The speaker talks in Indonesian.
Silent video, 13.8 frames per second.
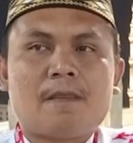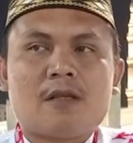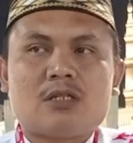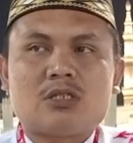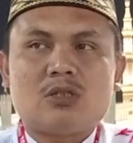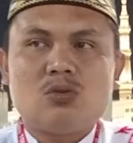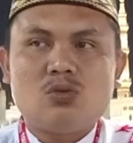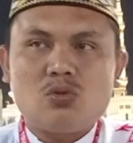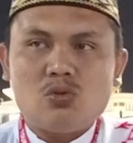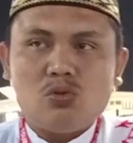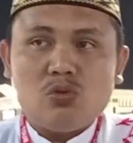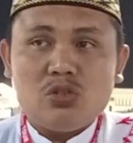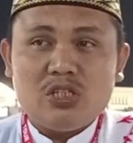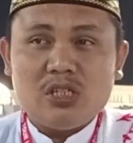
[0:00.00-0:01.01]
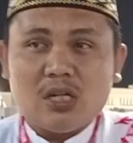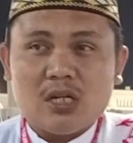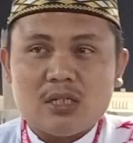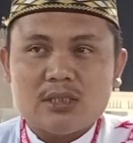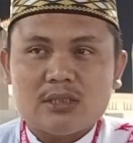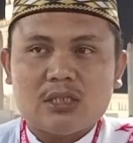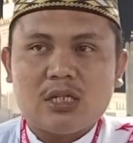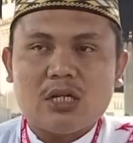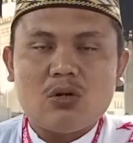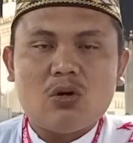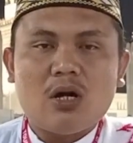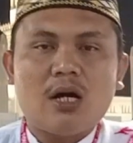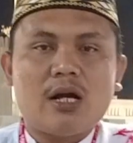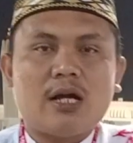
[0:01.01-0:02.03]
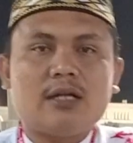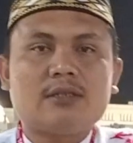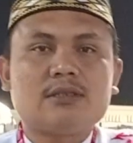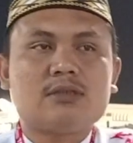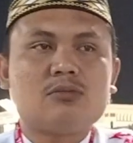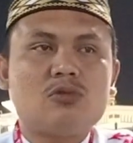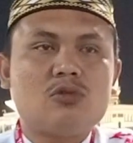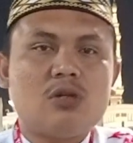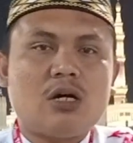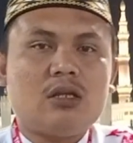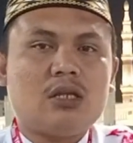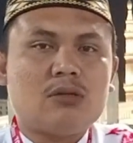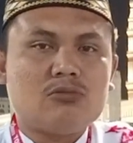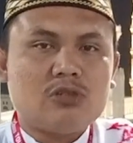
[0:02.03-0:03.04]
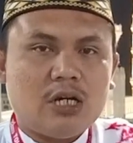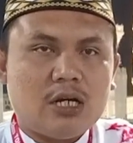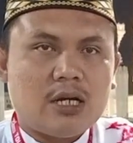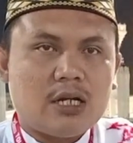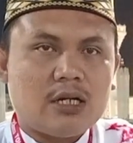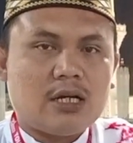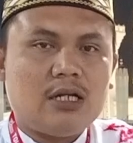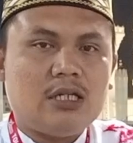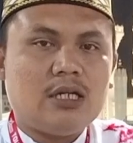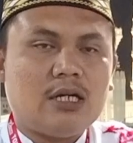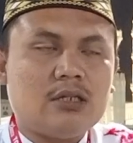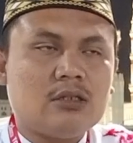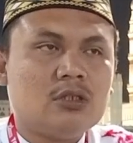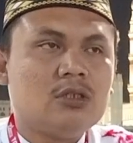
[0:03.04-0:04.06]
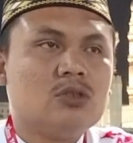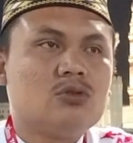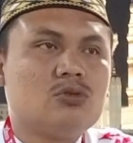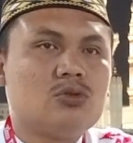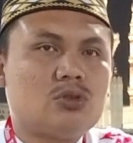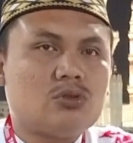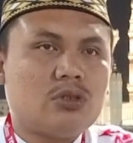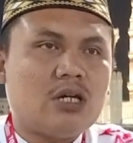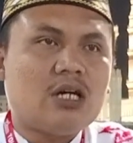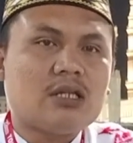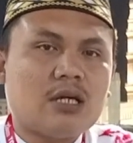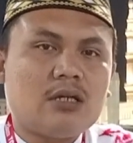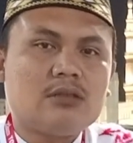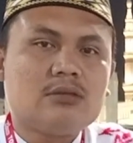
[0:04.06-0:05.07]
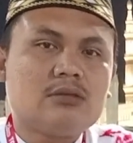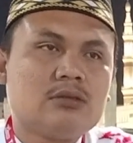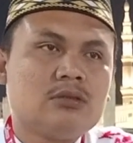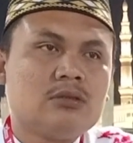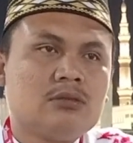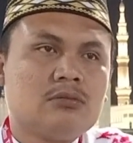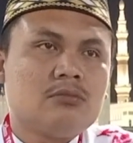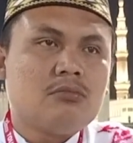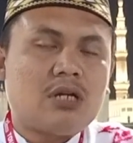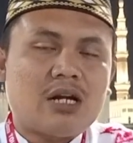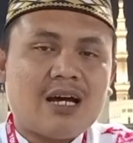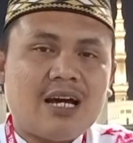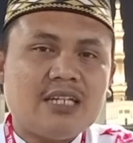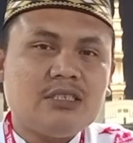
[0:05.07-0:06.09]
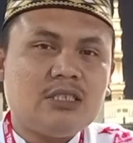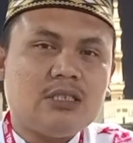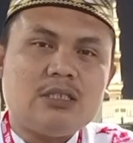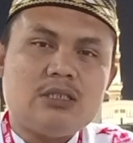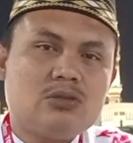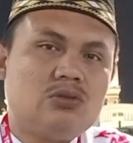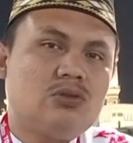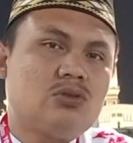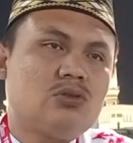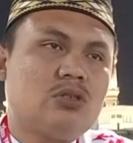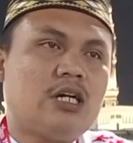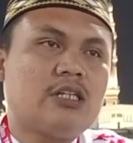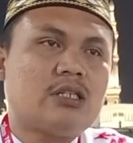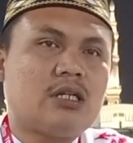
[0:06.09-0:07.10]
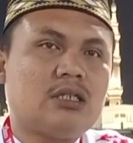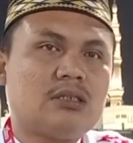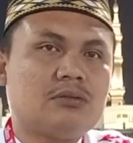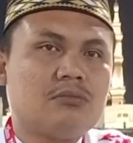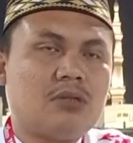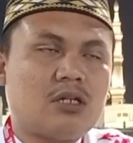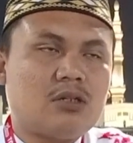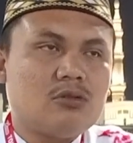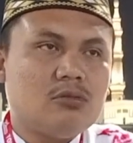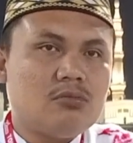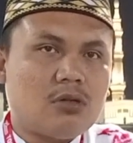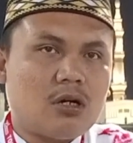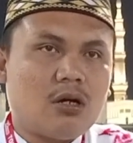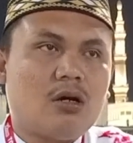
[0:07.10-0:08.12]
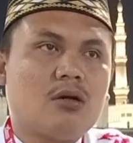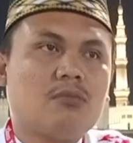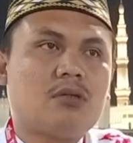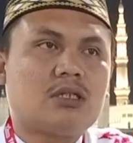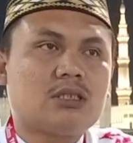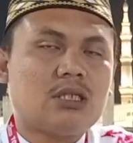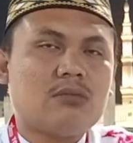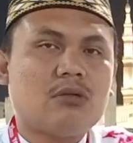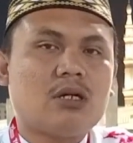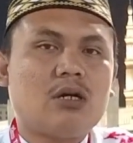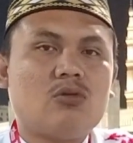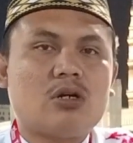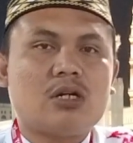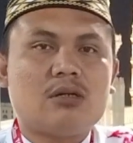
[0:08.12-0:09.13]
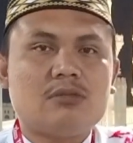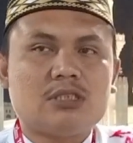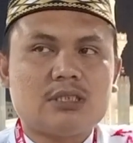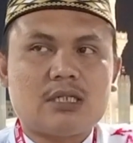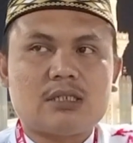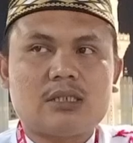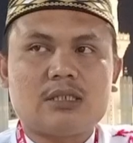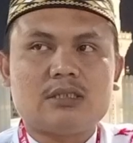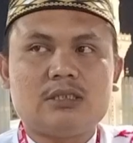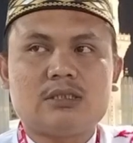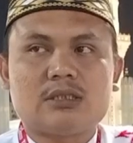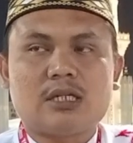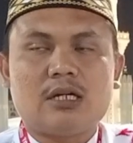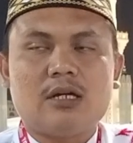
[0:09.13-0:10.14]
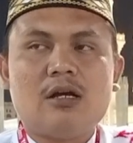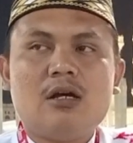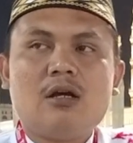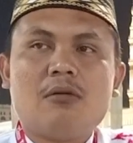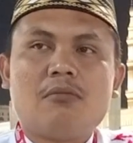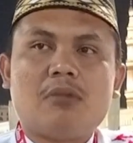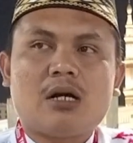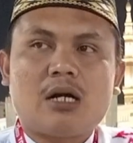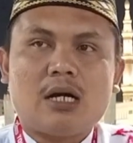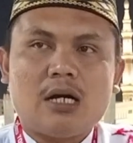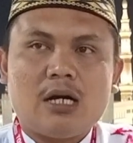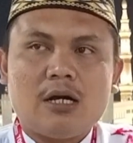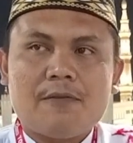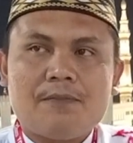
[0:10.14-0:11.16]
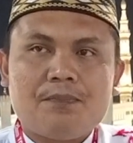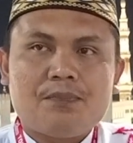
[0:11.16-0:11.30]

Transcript: seluruh dunia saya doakan semoga Allah mudahkan kalian untuk datang berhaji untuk datang berumrah bersama keluarga besar tercinta maka